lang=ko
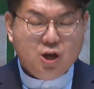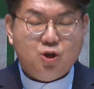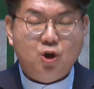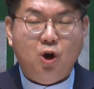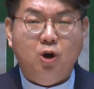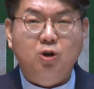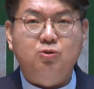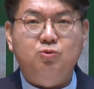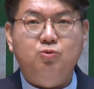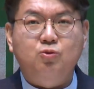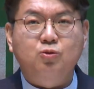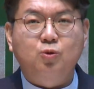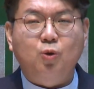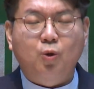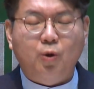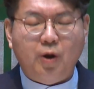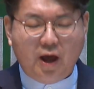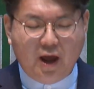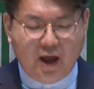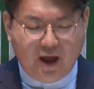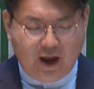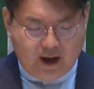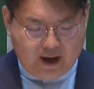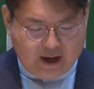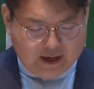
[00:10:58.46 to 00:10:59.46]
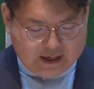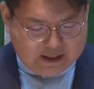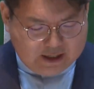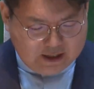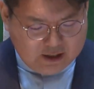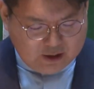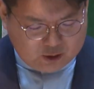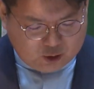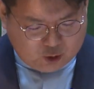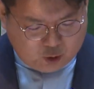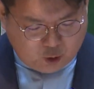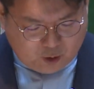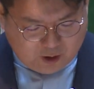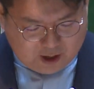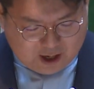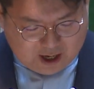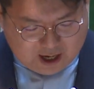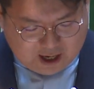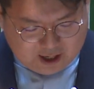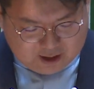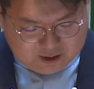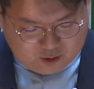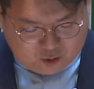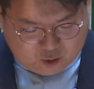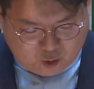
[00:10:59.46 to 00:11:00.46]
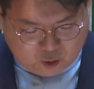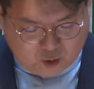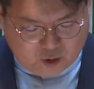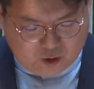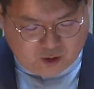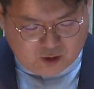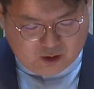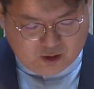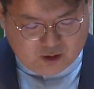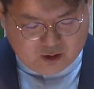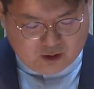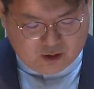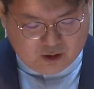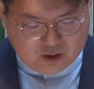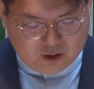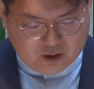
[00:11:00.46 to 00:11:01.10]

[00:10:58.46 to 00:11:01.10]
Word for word: 열두 돌의 그 초라한 돌,